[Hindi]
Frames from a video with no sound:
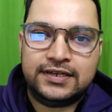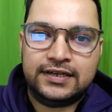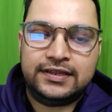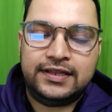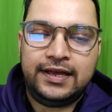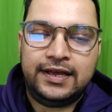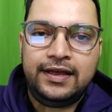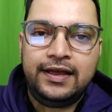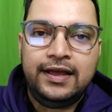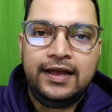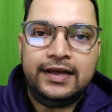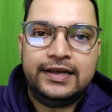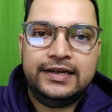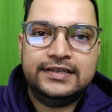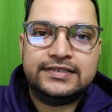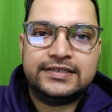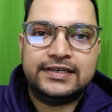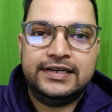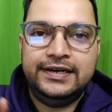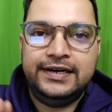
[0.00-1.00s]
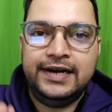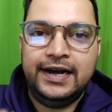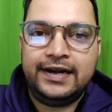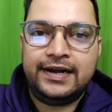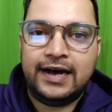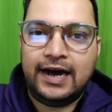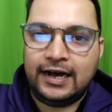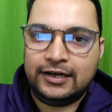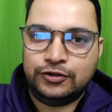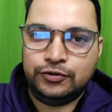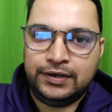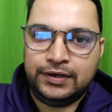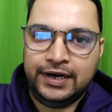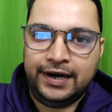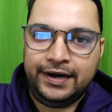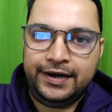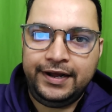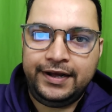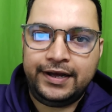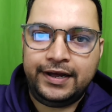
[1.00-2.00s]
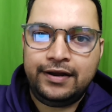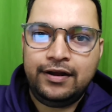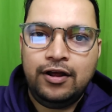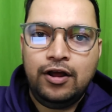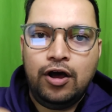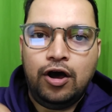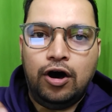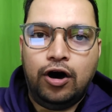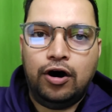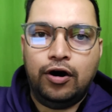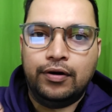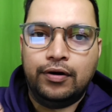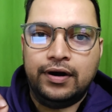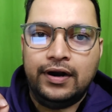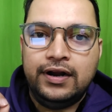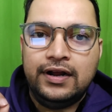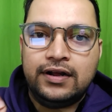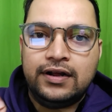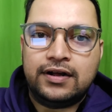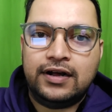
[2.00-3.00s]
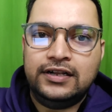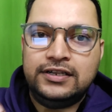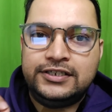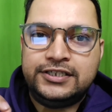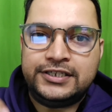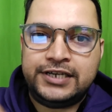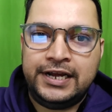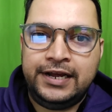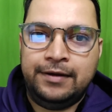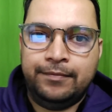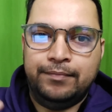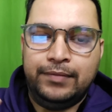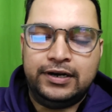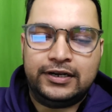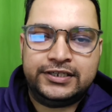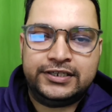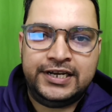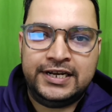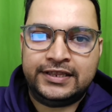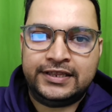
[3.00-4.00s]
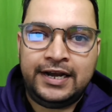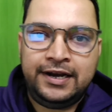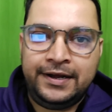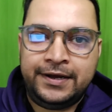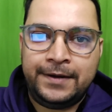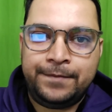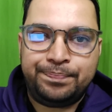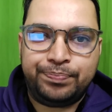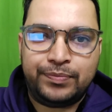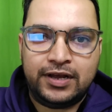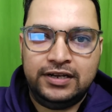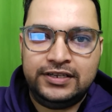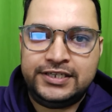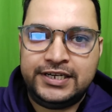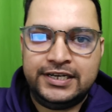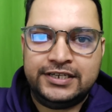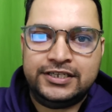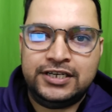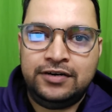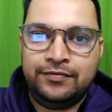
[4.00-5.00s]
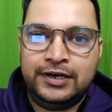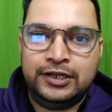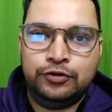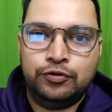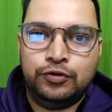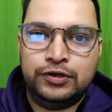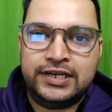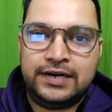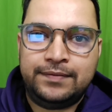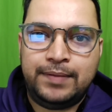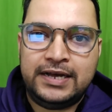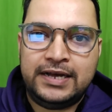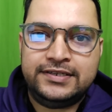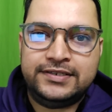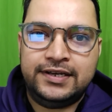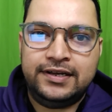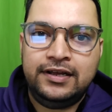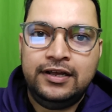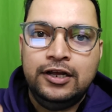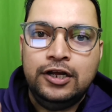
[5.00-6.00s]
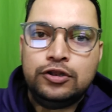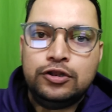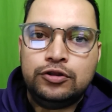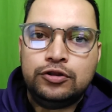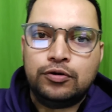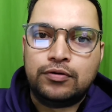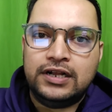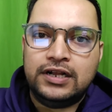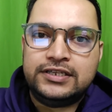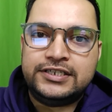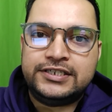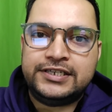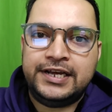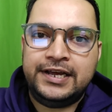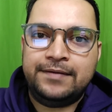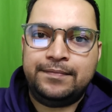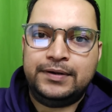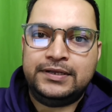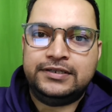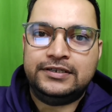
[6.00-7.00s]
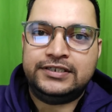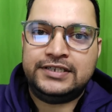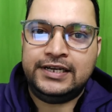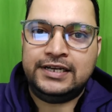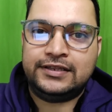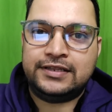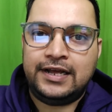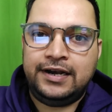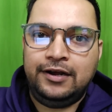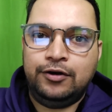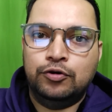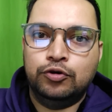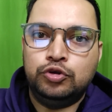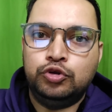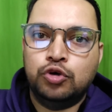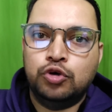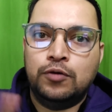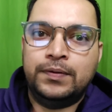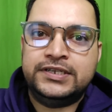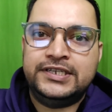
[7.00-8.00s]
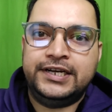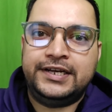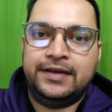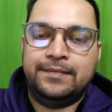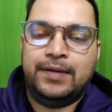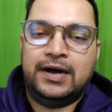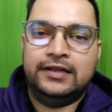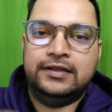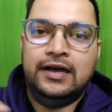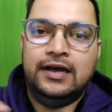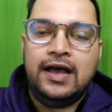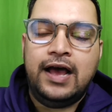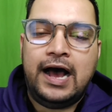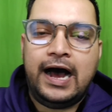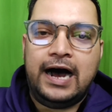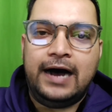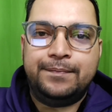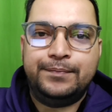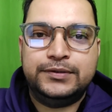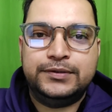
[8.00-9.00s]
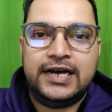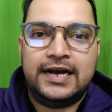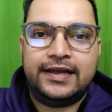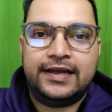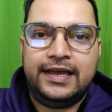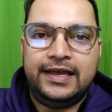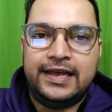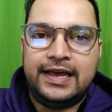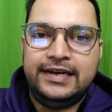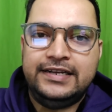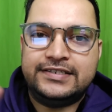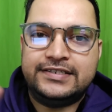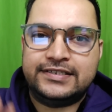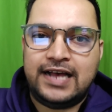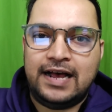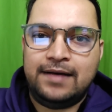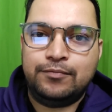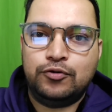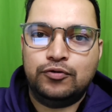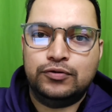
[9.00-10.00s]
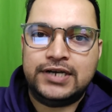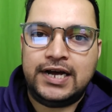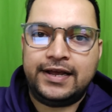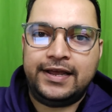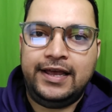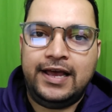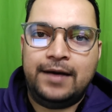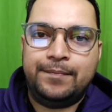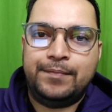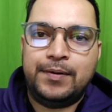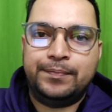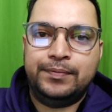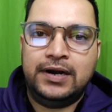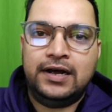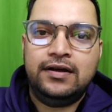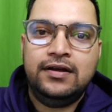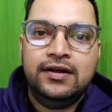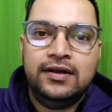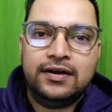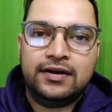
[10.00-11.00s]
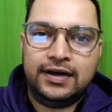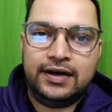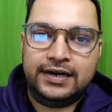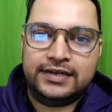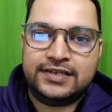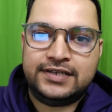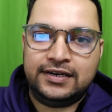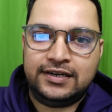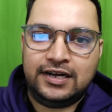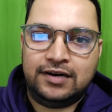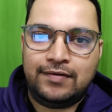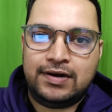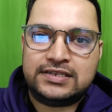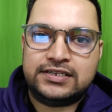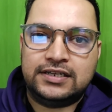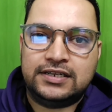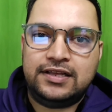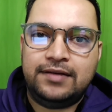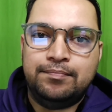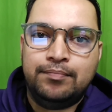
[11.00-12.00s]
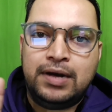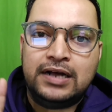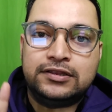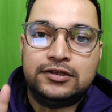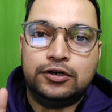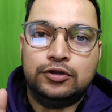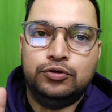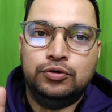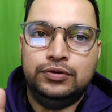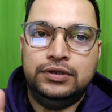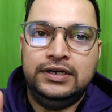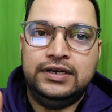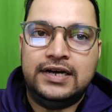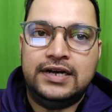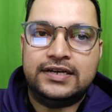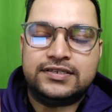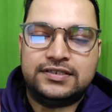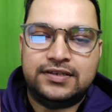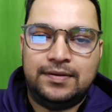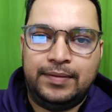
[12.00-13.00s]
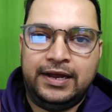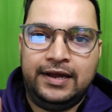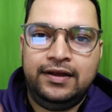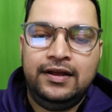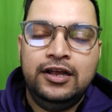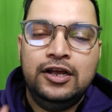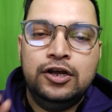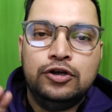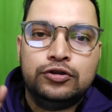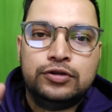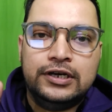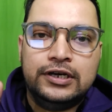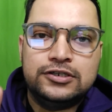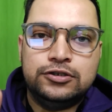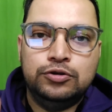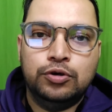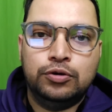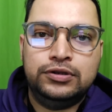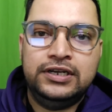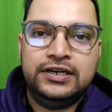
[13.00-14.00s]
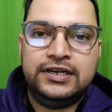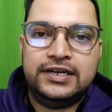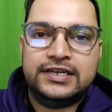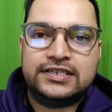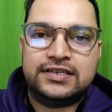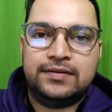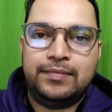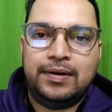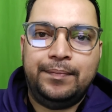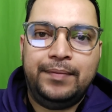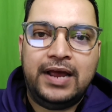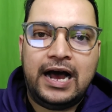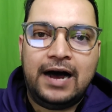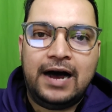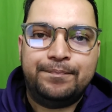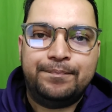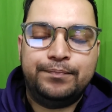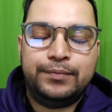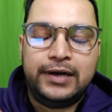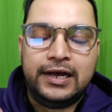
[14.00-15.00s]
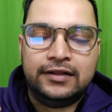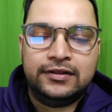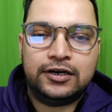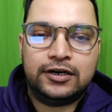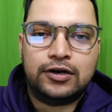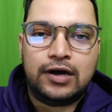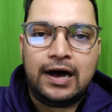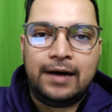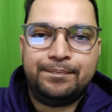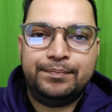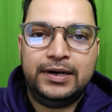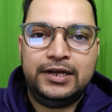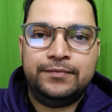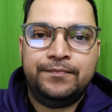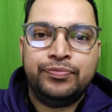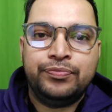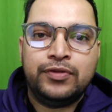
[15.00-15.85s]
सकते हैं इसकी डेट आ चुकी है ठीक है और कल छः छः तारीख है कल छः जनवरी 2022 है तो कल छः बजे छः तारीख को दो बजे के बाद आप जाके यानी शाम को जाके आप अपना करेक्शन करवा सकते हैं मात्र दो दिन का समय है तो इस दो दिन के समय में आपके अंदर आपने